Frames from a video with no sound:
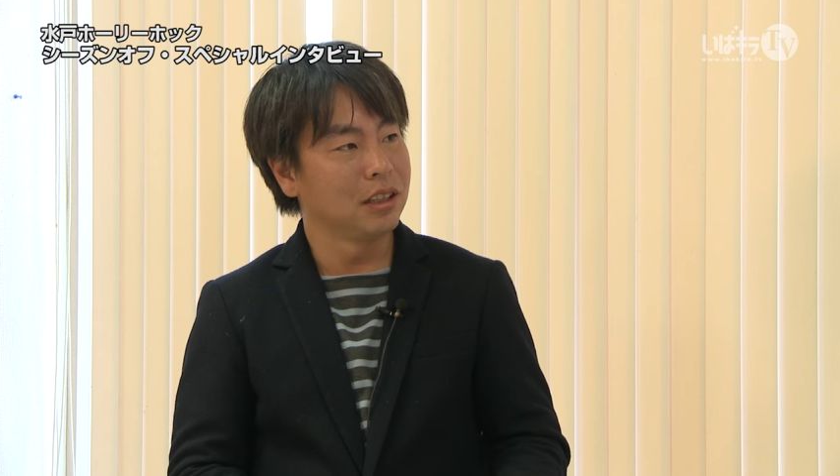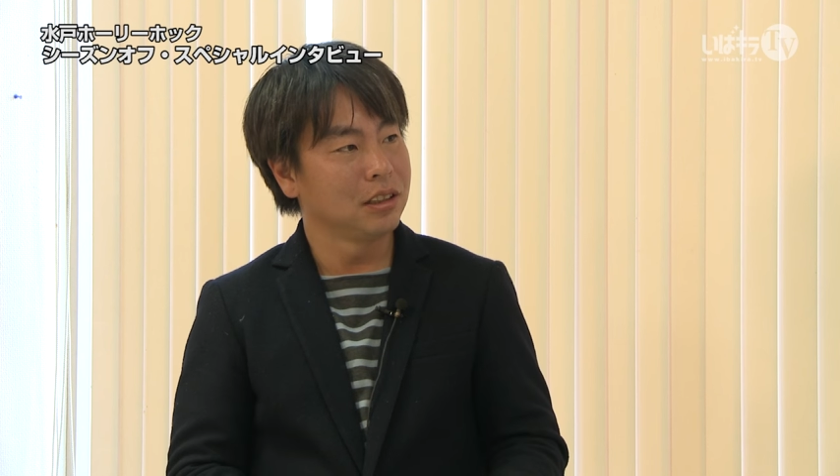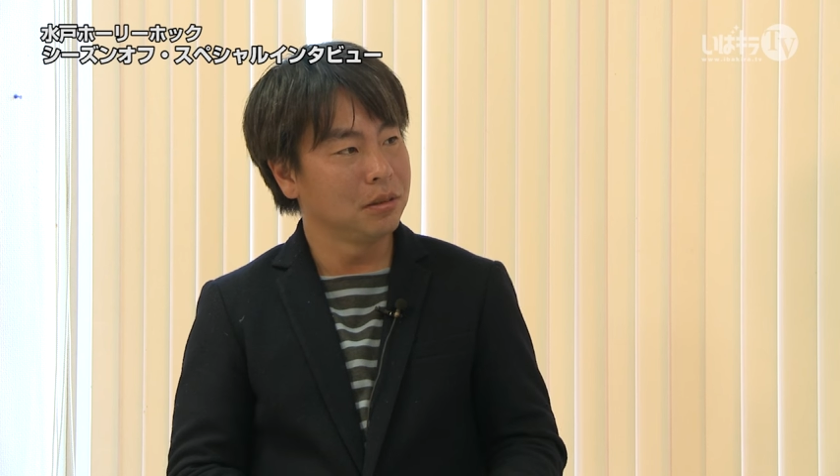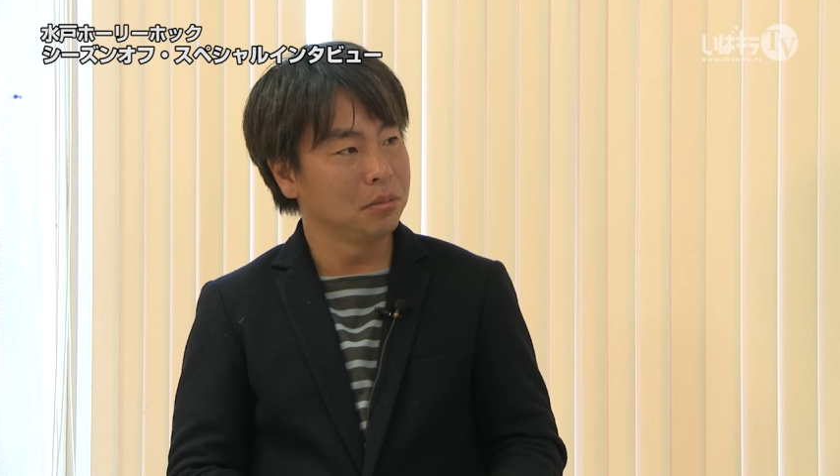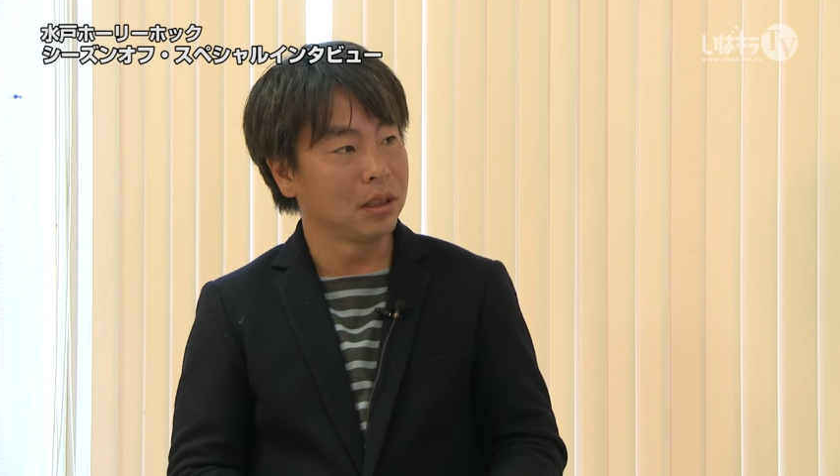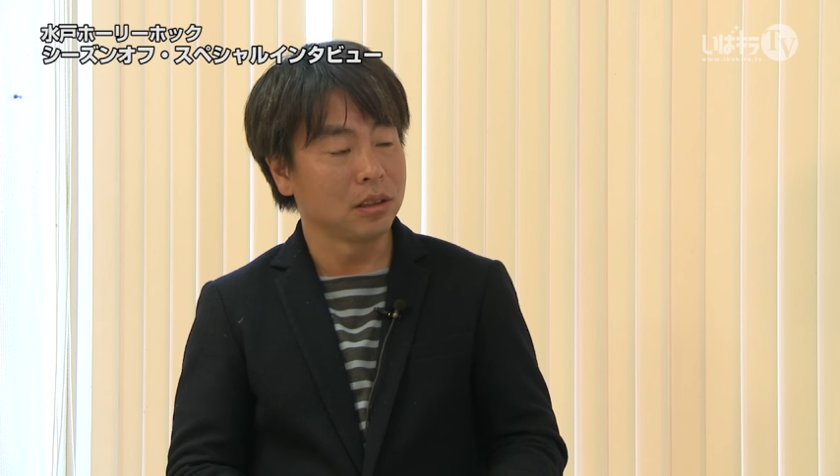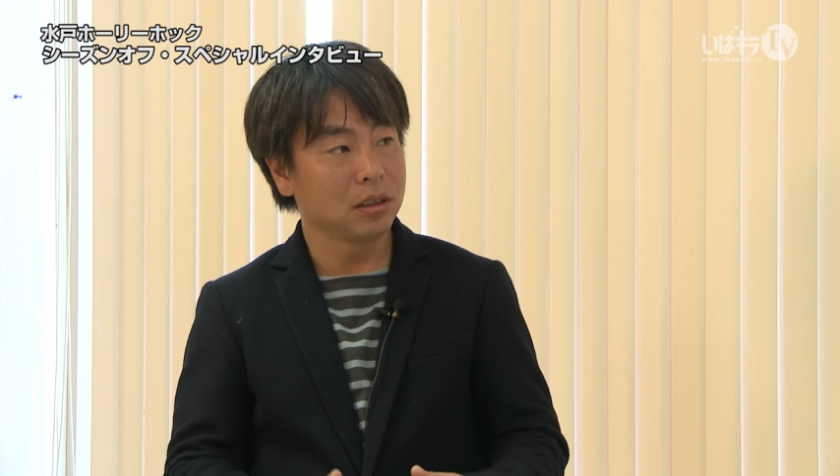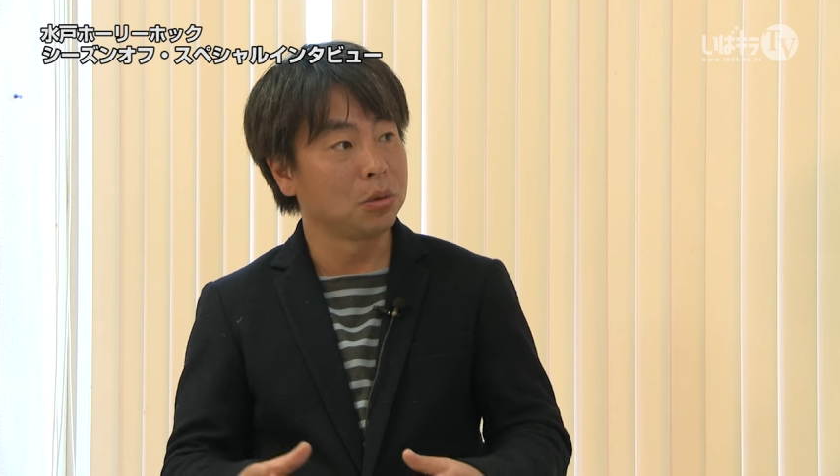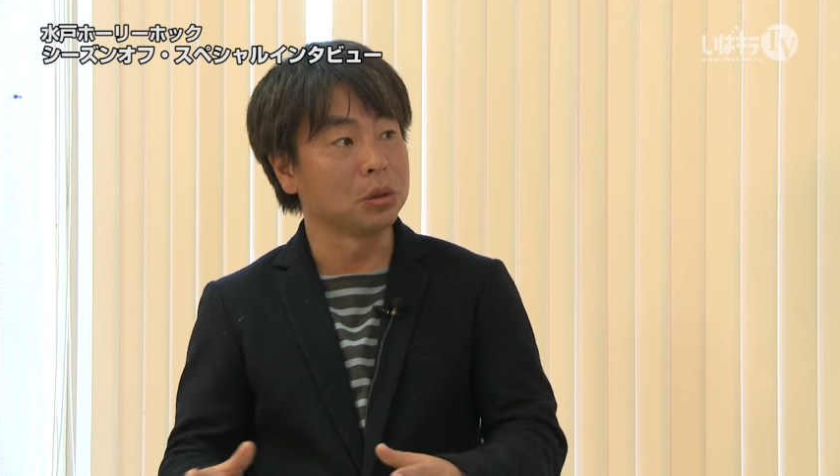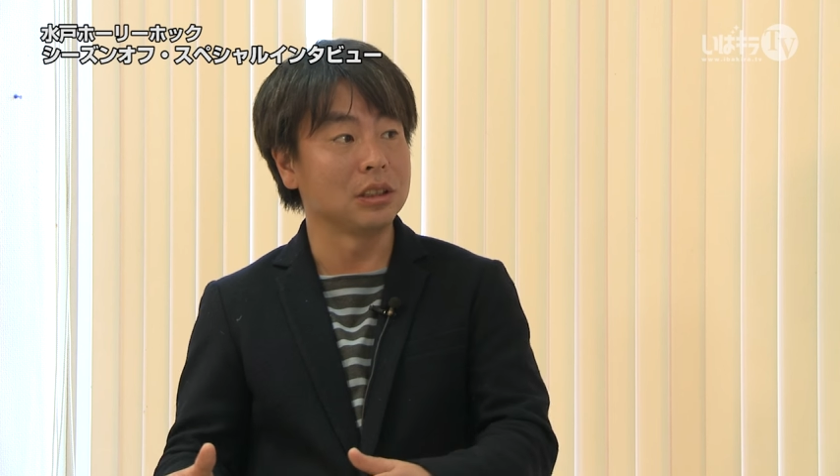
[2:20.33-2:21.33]
はい、まあ、
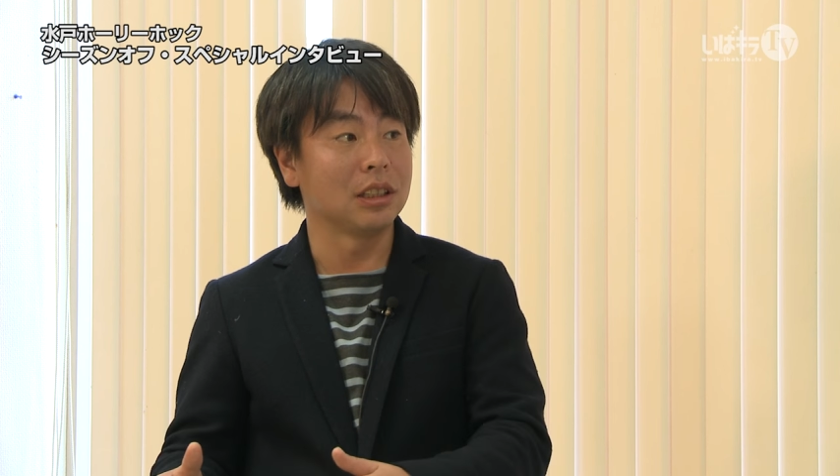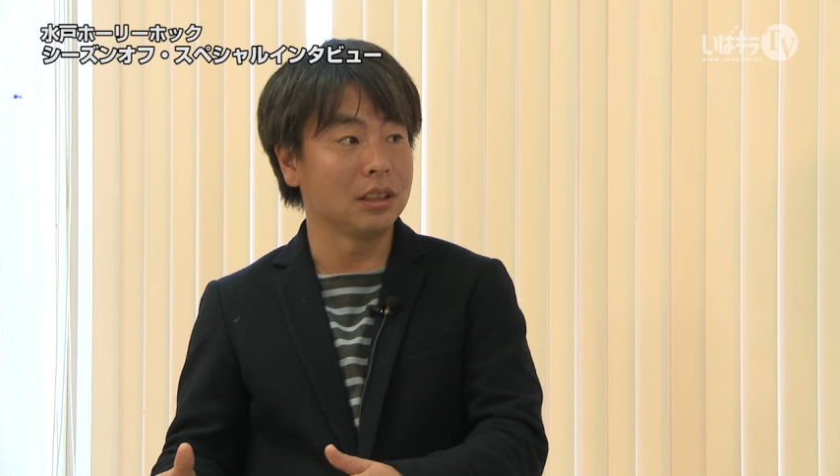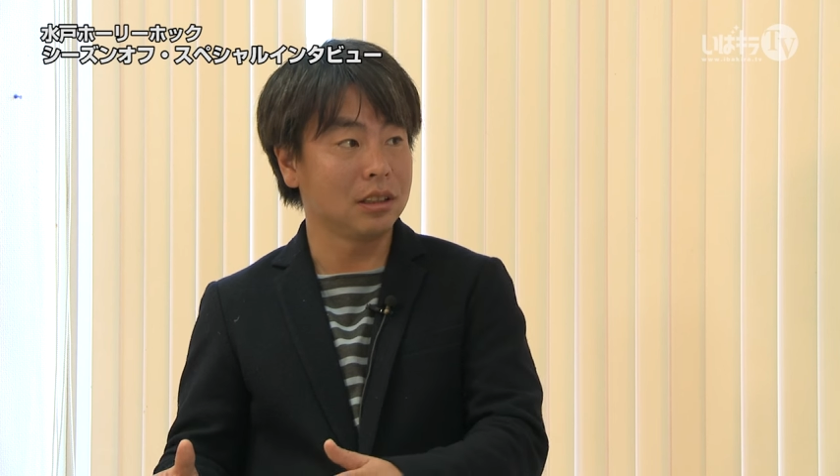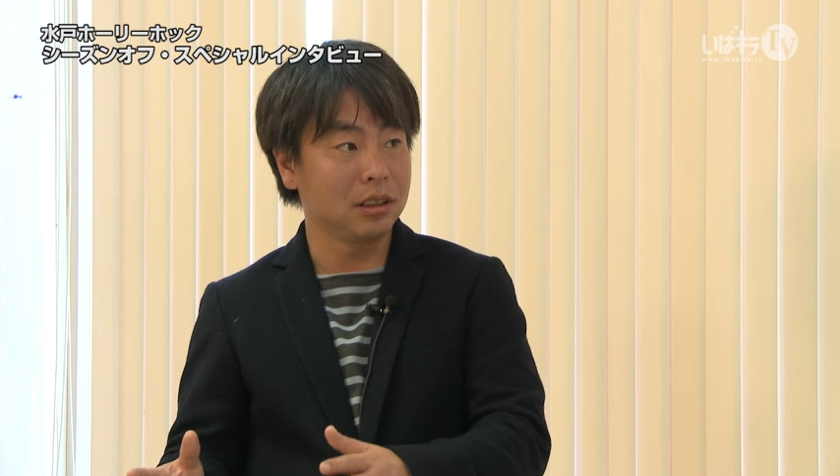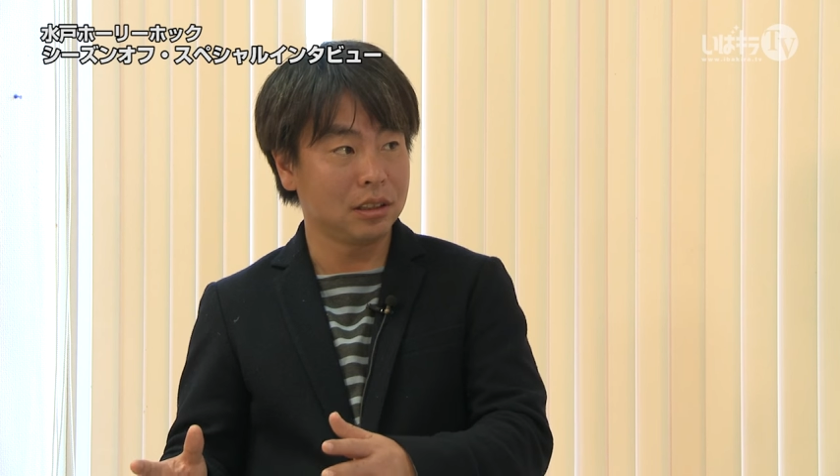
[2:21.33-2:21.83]
コーチで